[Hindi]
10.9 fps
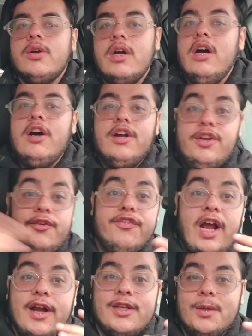
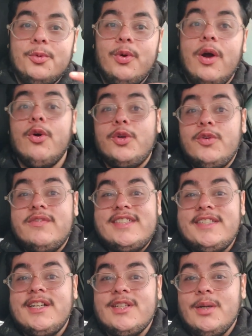लफड़ा खत्म हुआ
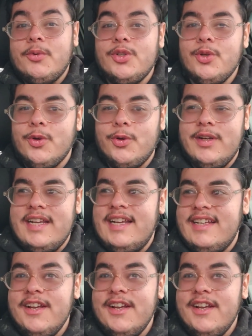कॉन्ट्रोवर्सी खत्म हुई तो लोगों ने